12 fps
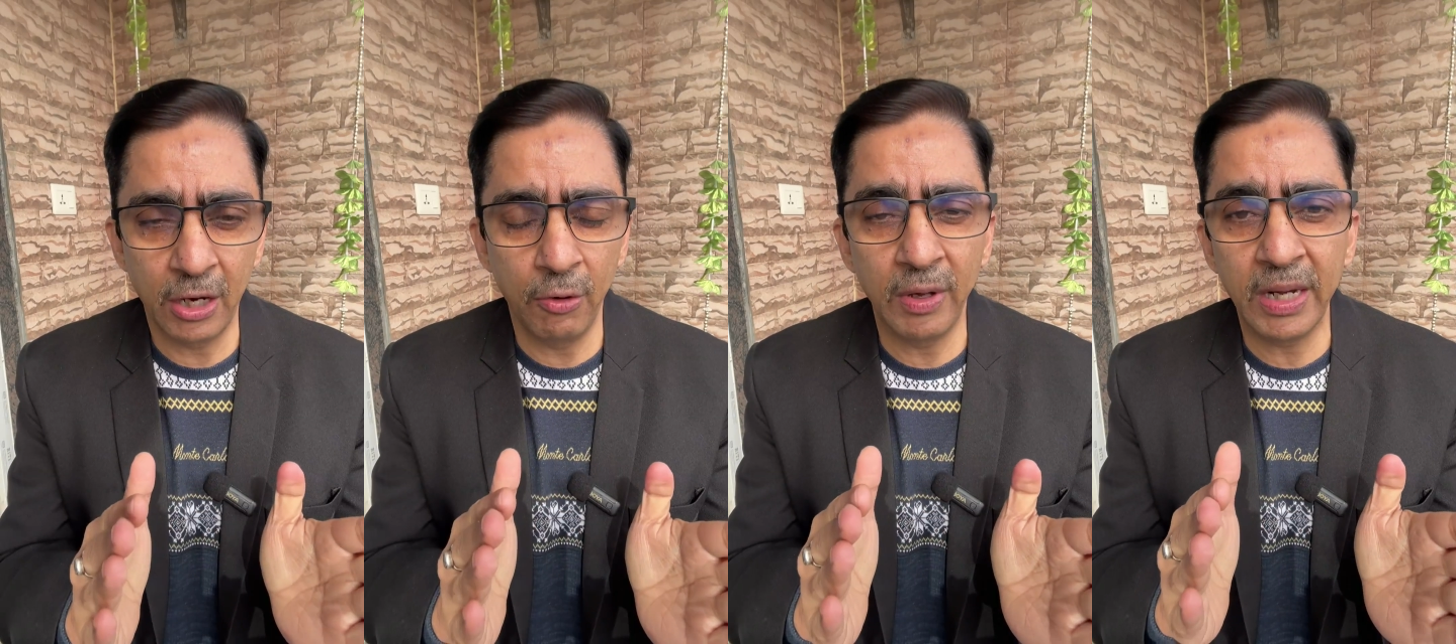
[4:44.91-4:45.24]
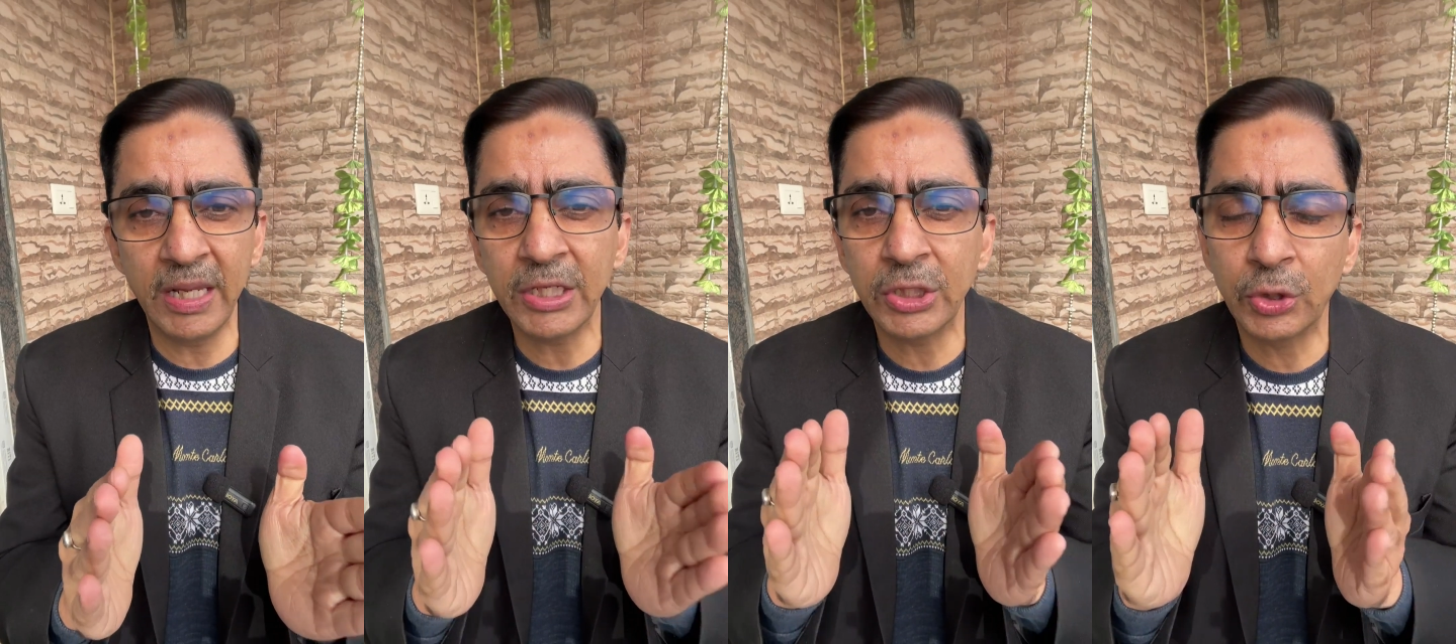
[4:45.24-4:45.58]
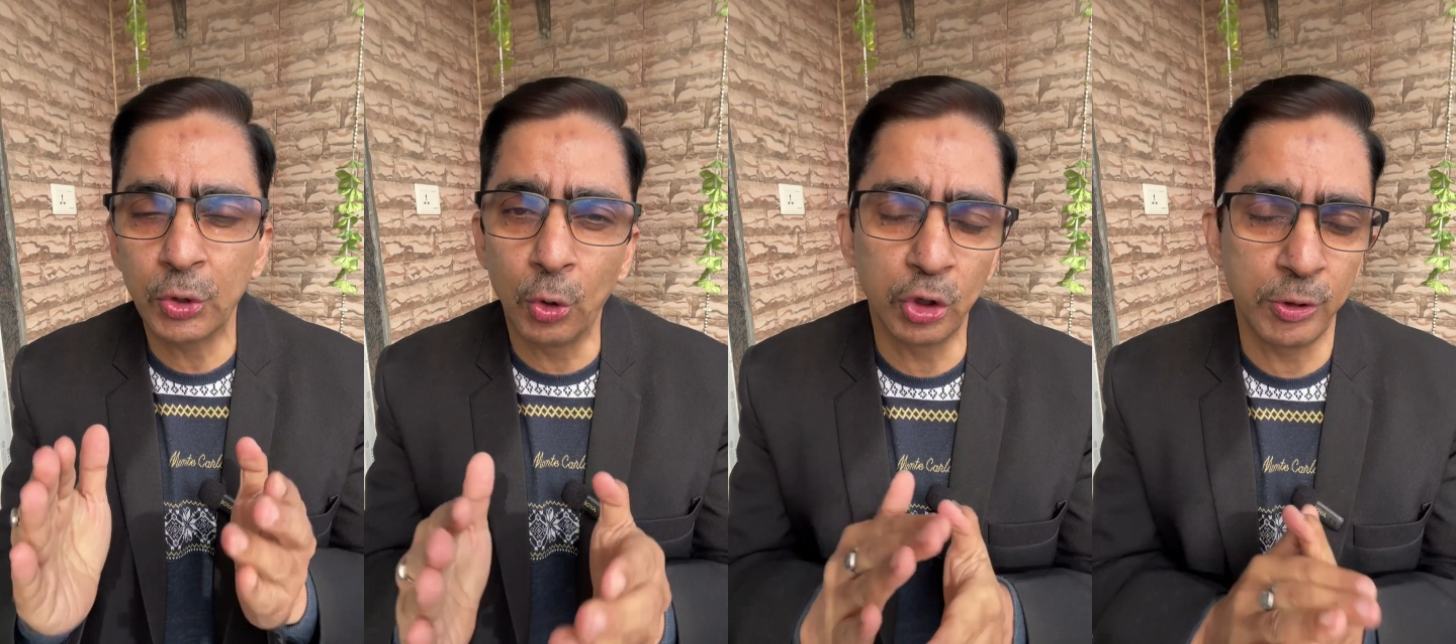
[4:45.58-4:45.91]
गांव वाले
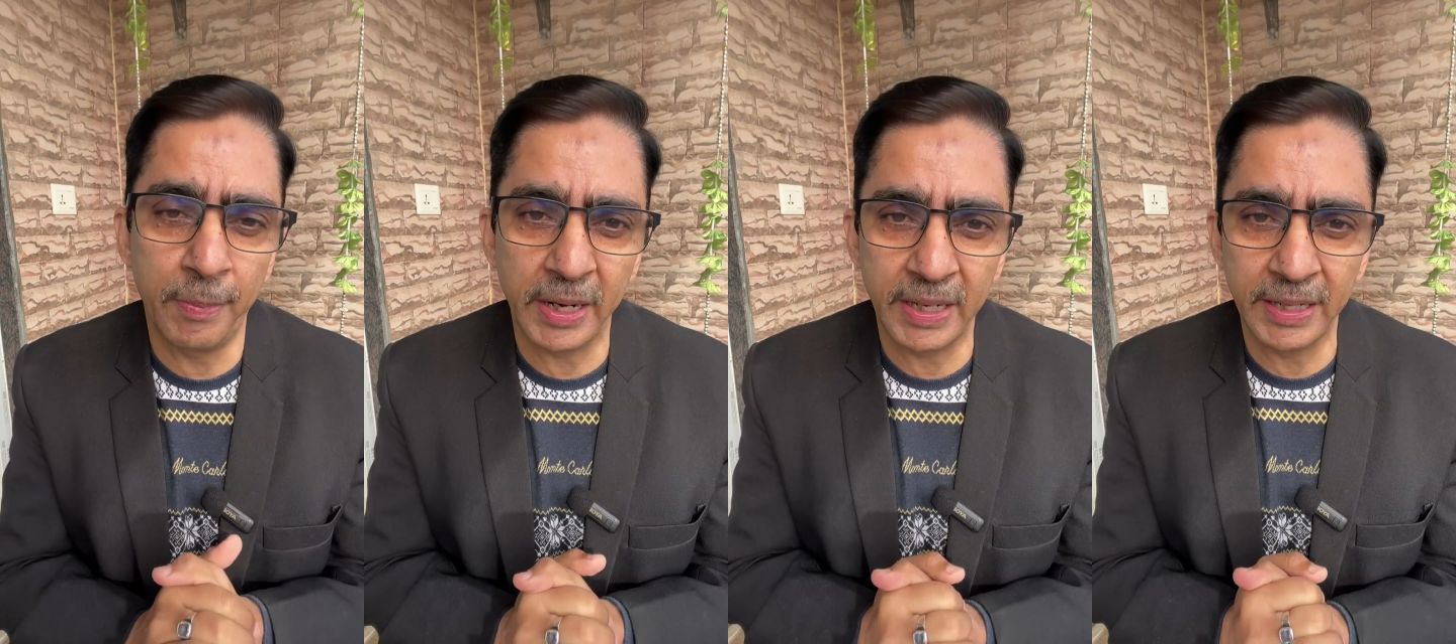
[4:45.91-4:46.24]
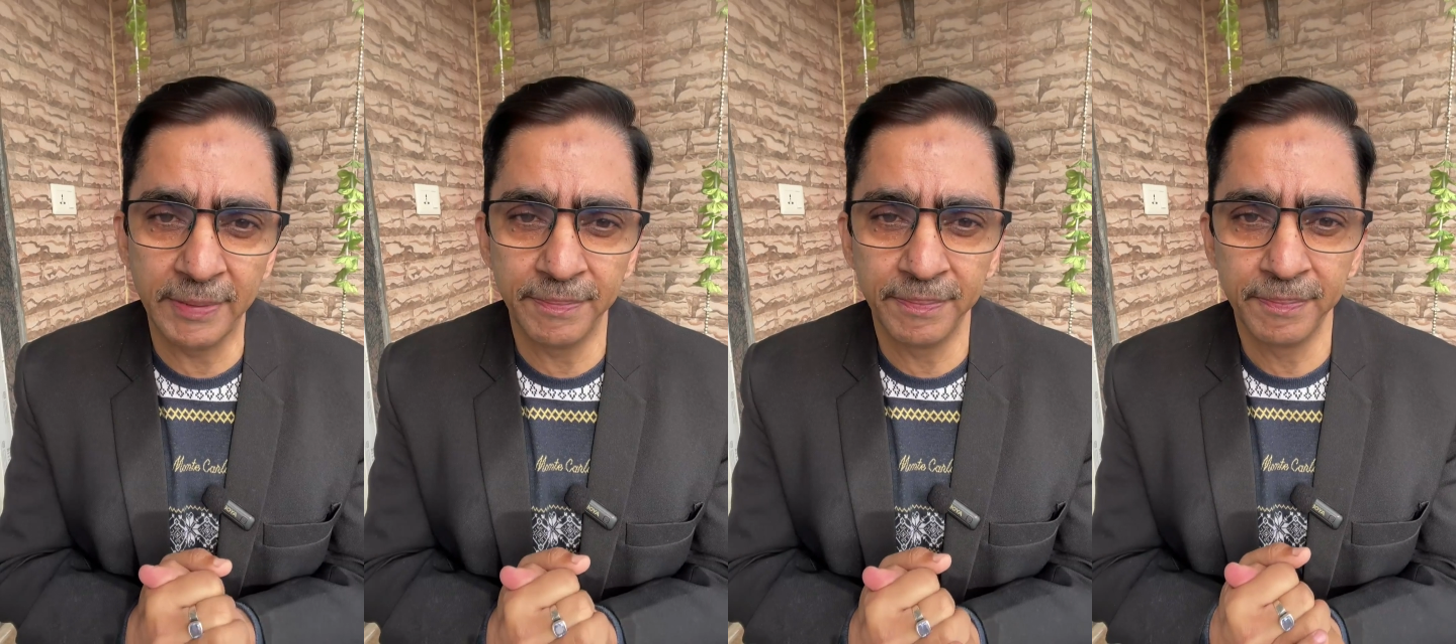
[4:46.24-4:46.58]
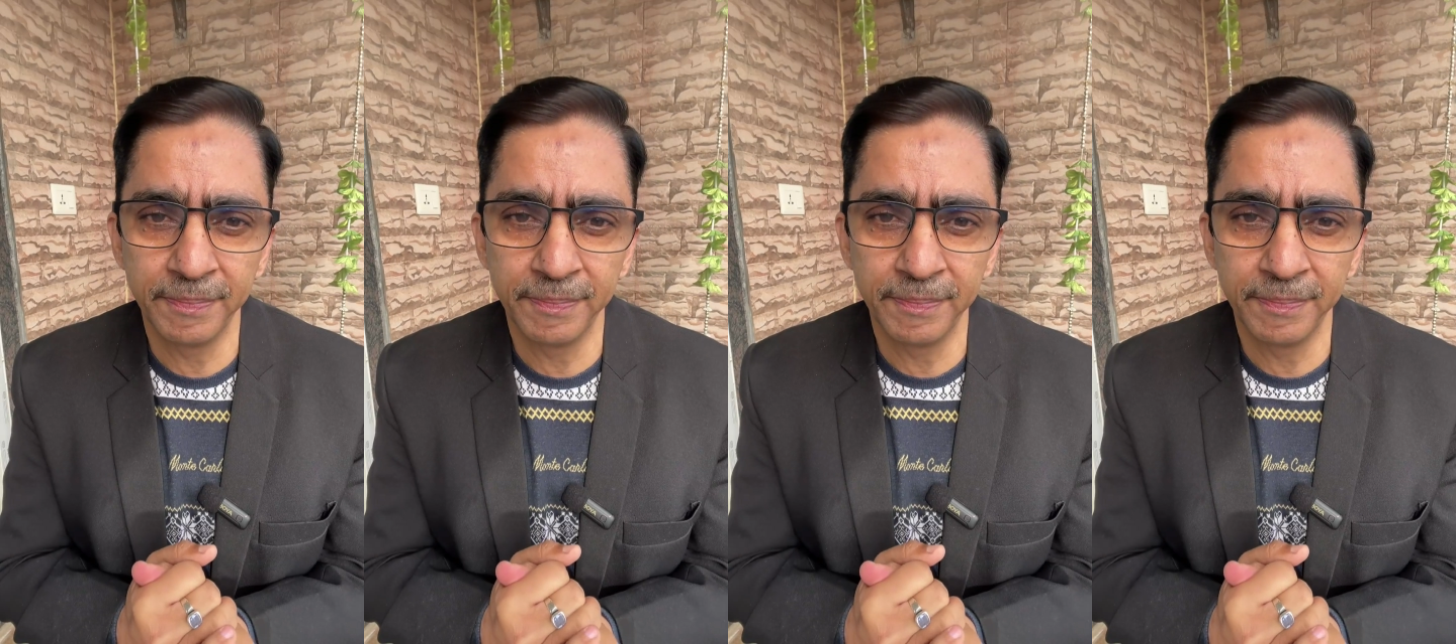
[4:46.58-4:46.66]
सोच में पड़ गए